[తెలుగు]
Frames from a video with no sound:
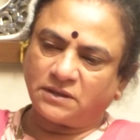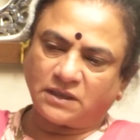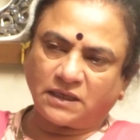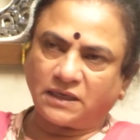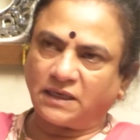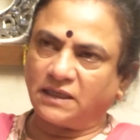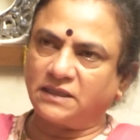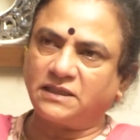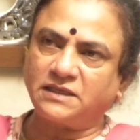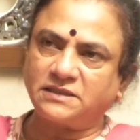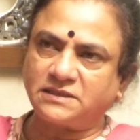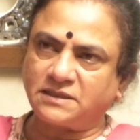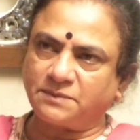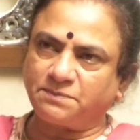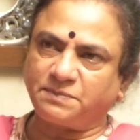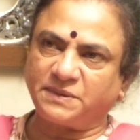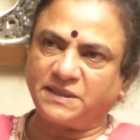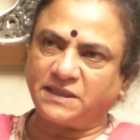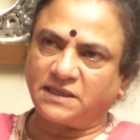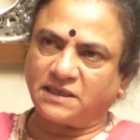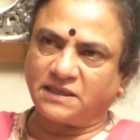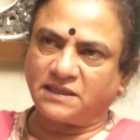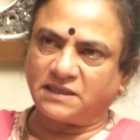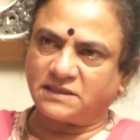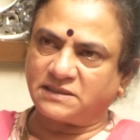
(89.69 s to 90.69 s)
తనైతే
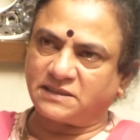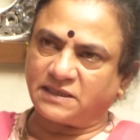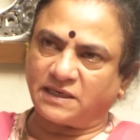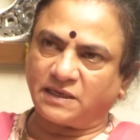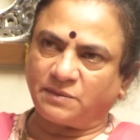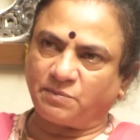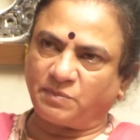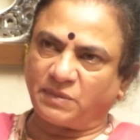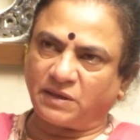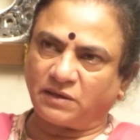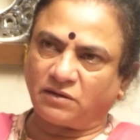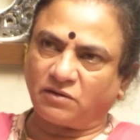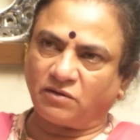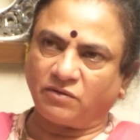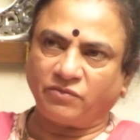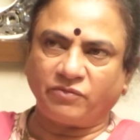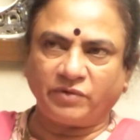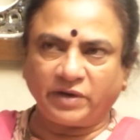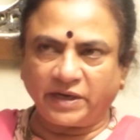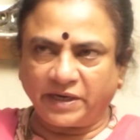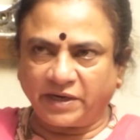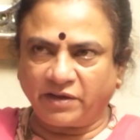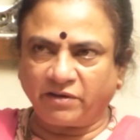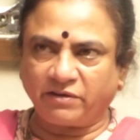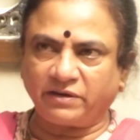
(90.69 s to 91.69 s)
చెప్పింది కదా స్టేట్మెంట్లో
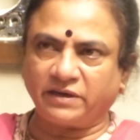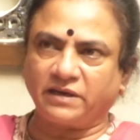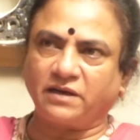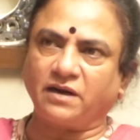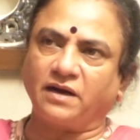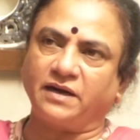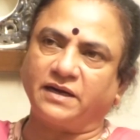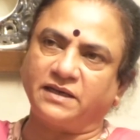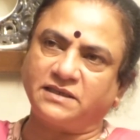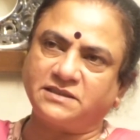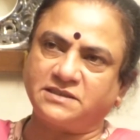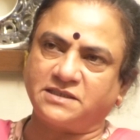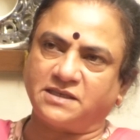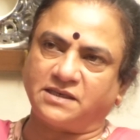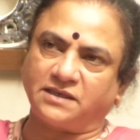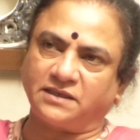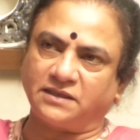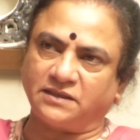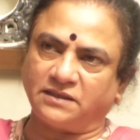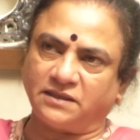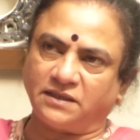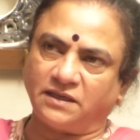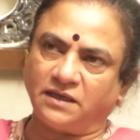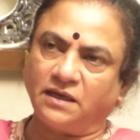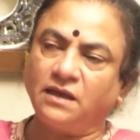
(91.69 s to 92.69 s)
వీడియో రికార్డింగ్
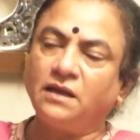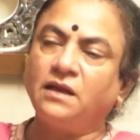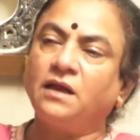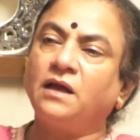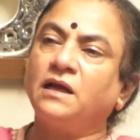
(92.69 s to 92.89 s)
జరిగింది